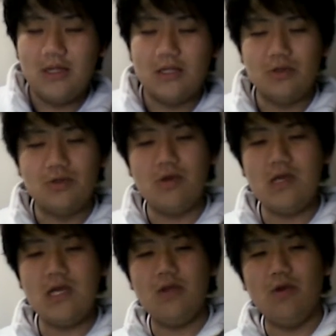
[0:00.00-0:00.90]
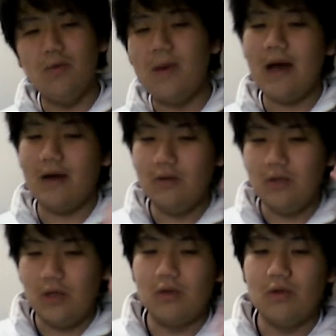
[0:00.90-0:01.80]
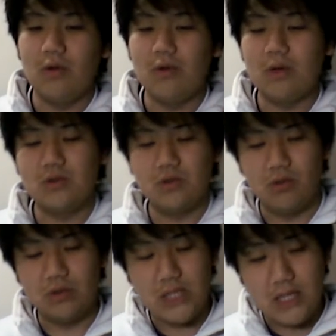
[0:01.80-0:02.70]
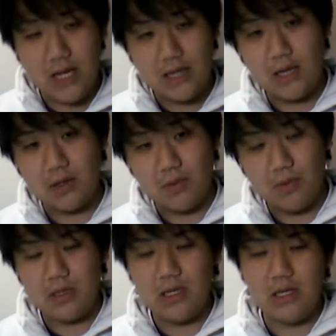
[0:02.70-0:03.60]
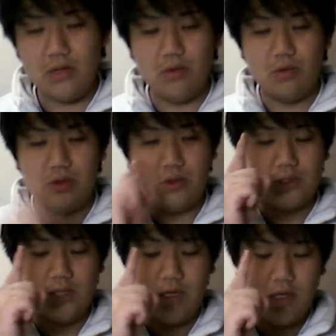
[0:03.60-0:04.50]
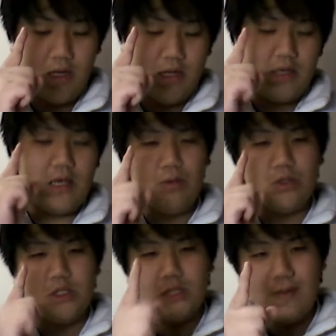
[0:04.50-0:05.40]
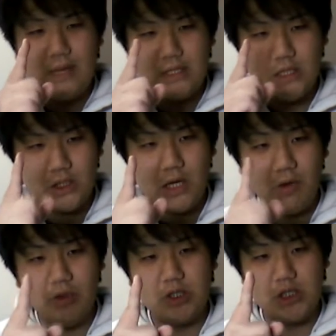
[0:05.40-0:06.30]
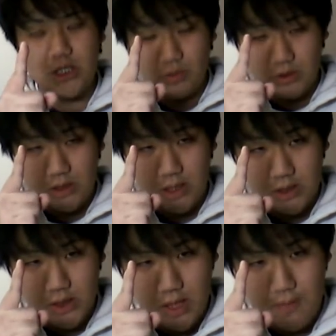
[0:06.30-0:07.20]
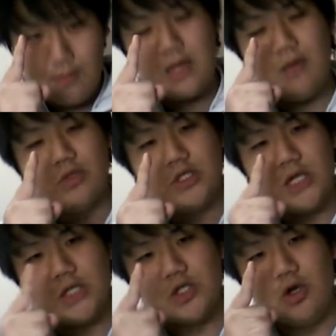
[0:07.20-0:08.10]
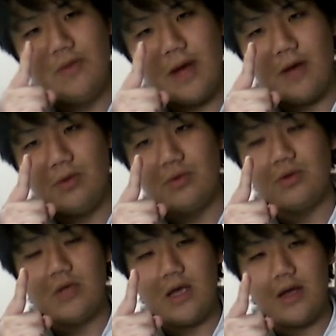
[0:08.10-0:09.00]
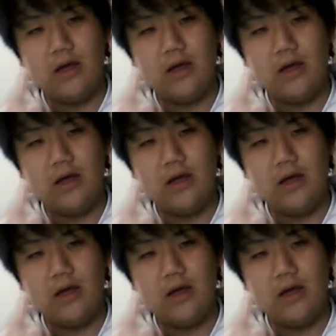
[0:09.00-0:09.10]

まあ、ちょっといいとこもあるんだよっていうのを俺はちょっと教えてやりたいと思う。いいところ一つ。キムチがめちゃくちゃ美味しい、正直な話。キムチが超うまい、本当に。